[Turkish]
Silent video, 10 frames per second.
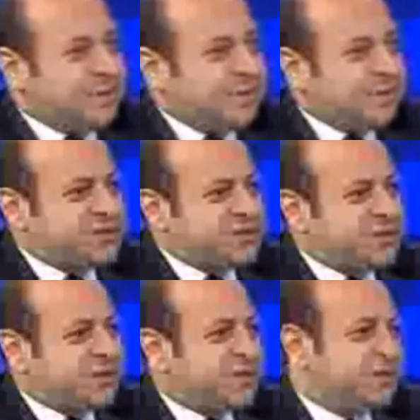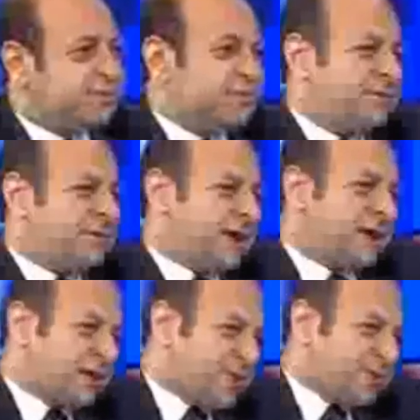yapım işini
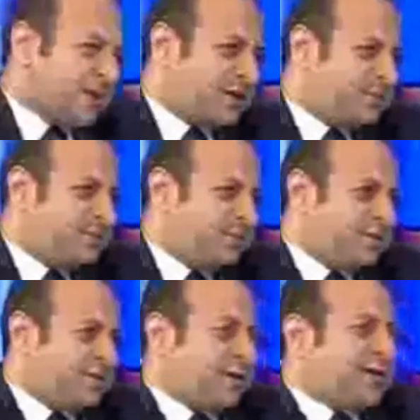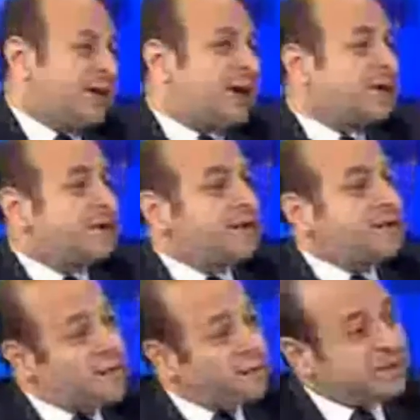yargıya bırakıp hı hı. yargı
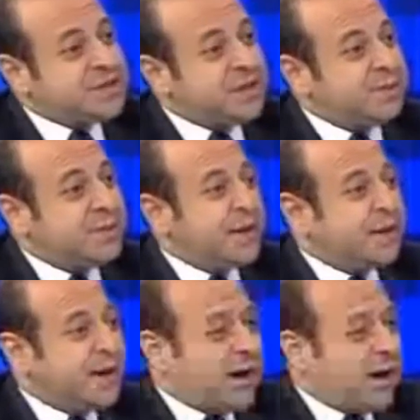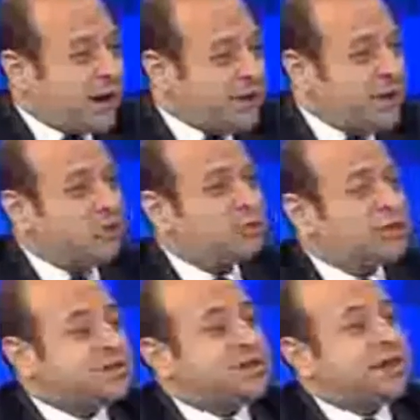yapın dese bile halka
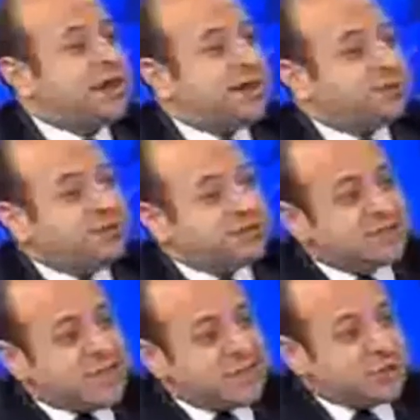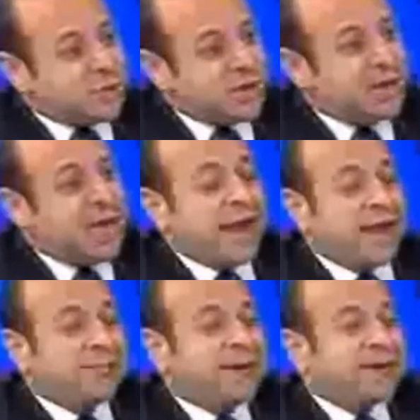götüreceğini ilan etmesinden sonra
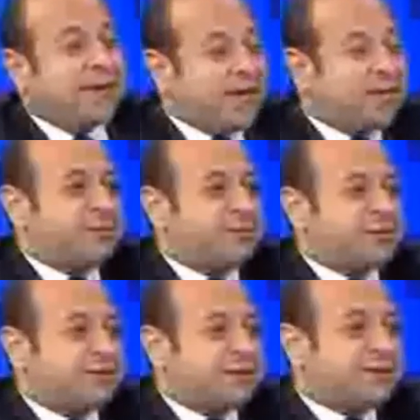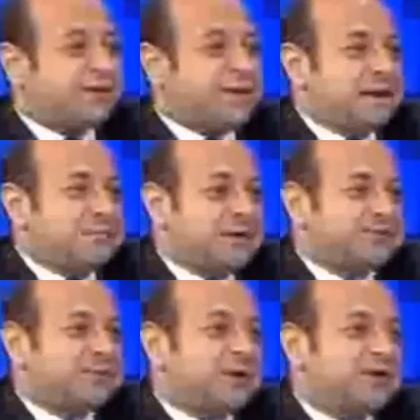eylemlerin devam etmesi
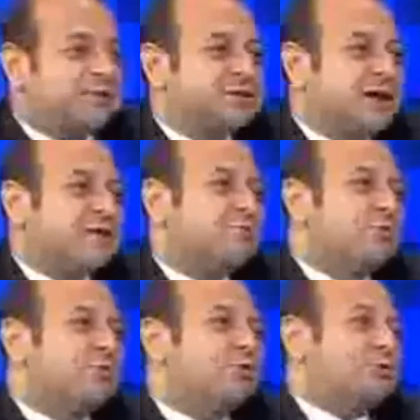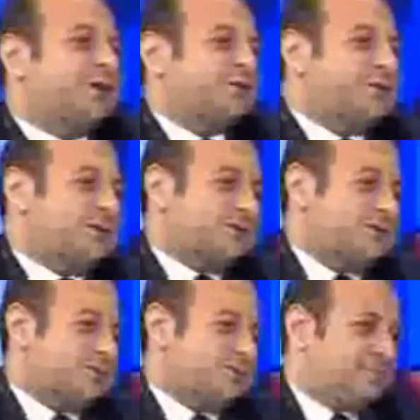başbakanımızın haklı olduğunu ortaya çıkardı.